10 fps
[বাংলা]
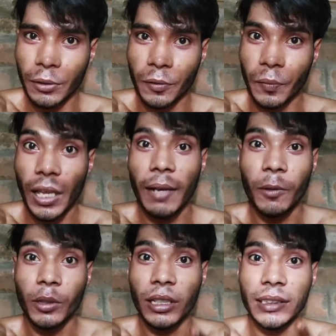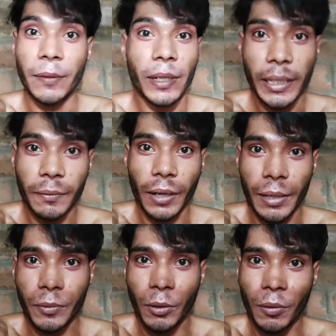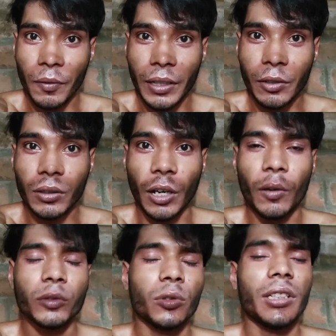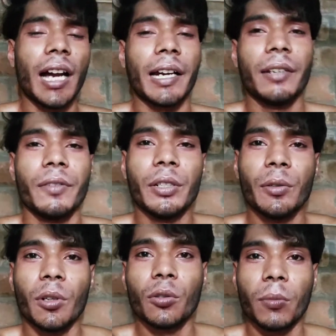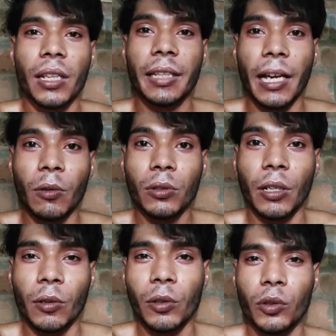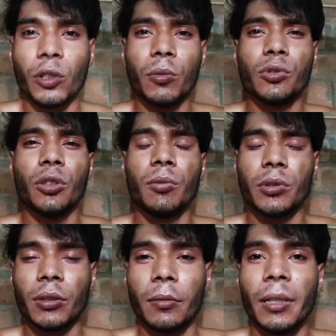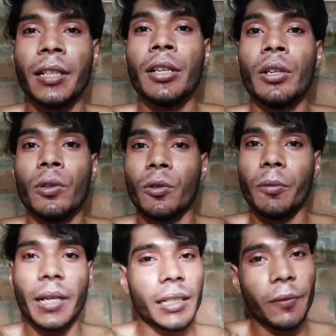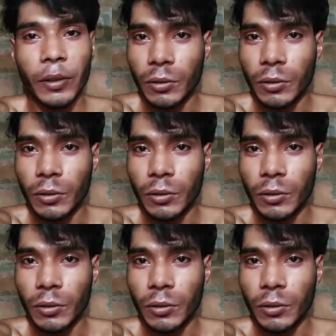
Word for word: ভিডিও হ্যাঁ বন্ধুরা সেভেন্টি ফাইভতম ভিডিও তাও যদি আগের ভিডিওগুলো তোমরা দেখো তাহলে অতি অবশ্যই বুঝতে পারবে খুব একটা